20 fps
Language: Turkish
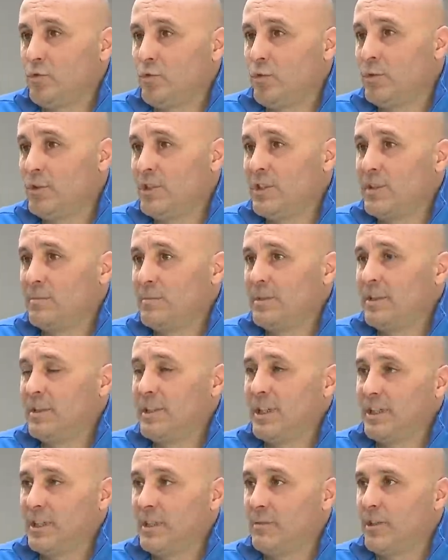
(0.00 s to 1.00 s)
oyun disiplini,
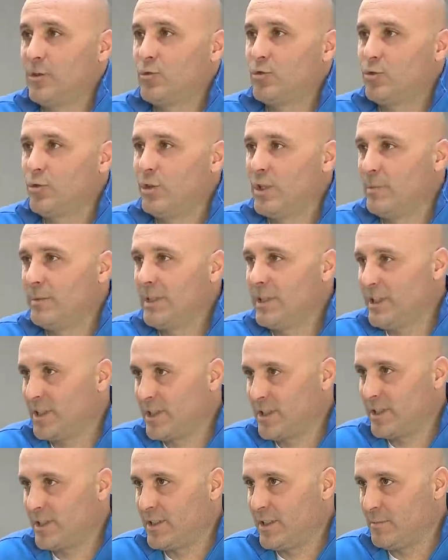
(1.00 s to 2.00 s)
taktik ve kurguyla
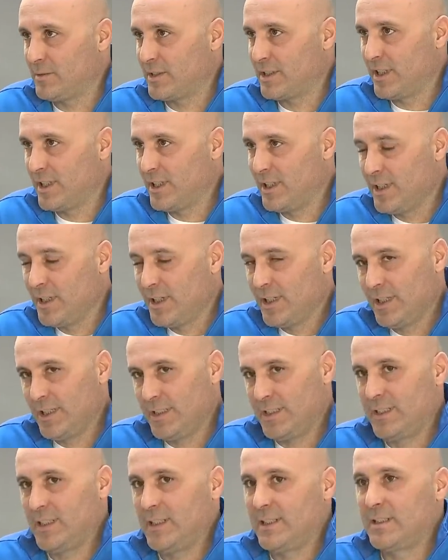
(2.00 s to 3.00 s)
birleştirdiğimizde,
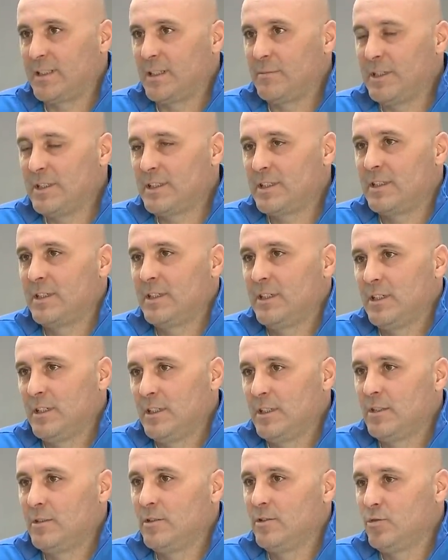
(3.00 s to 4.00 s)
ister istemez
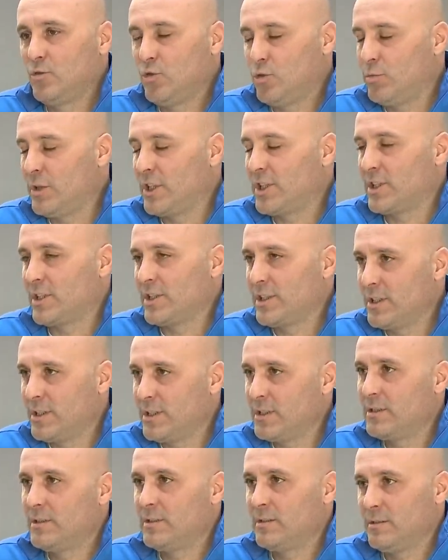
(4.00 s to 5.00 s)
e, o başarı
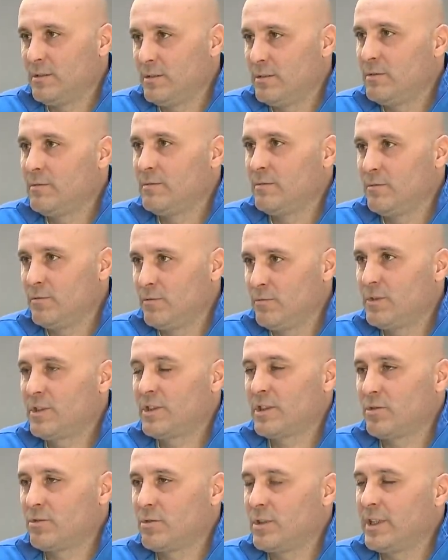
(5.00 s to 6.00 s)
e,
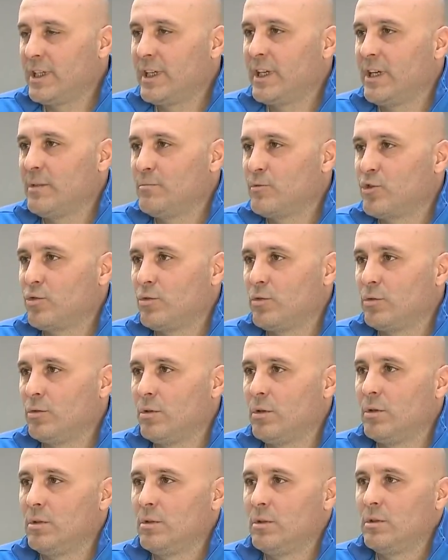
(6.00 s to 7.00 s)
kısa sürede gelmiş
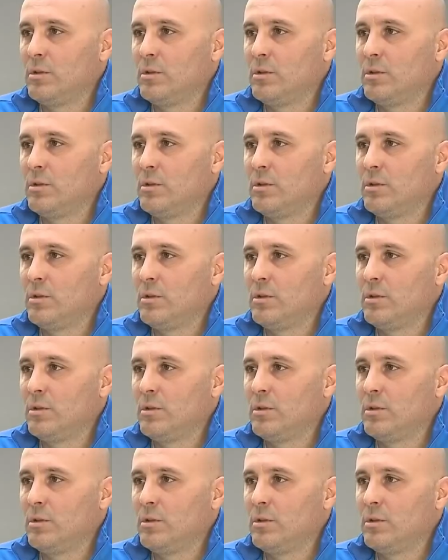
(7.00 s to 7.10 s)
oldu.